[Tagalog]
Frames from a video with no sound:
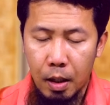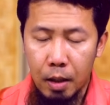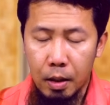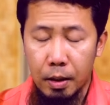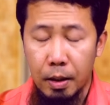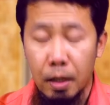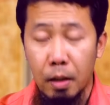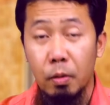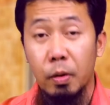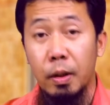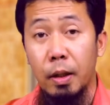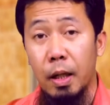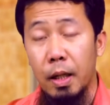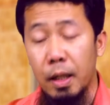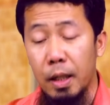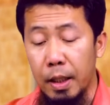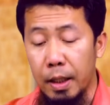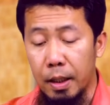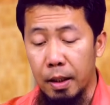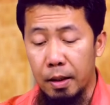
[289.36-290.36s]
li naqsi
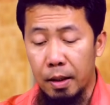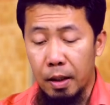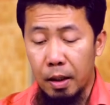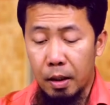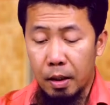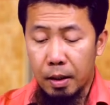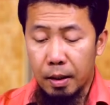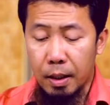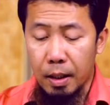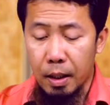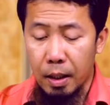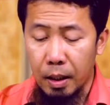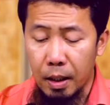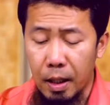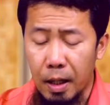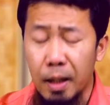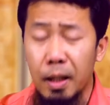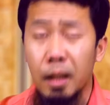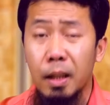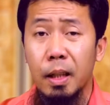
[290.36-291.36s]
al-ahliya.
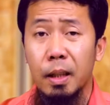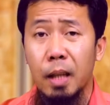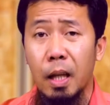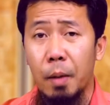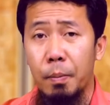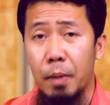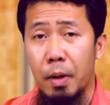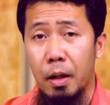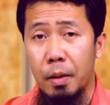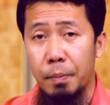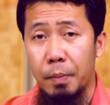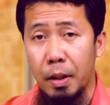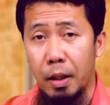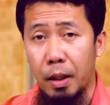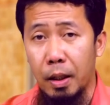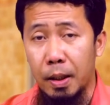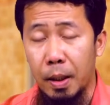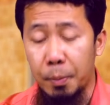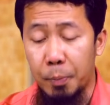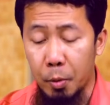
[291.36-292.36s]
Kinakailangan na sa tamang
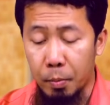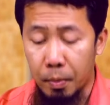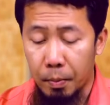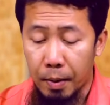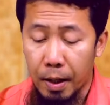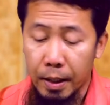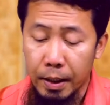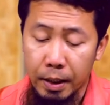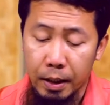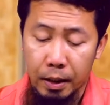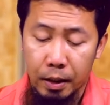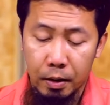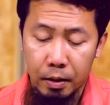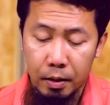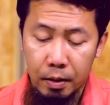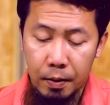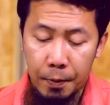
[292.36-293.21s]
pag-iisip yung babae.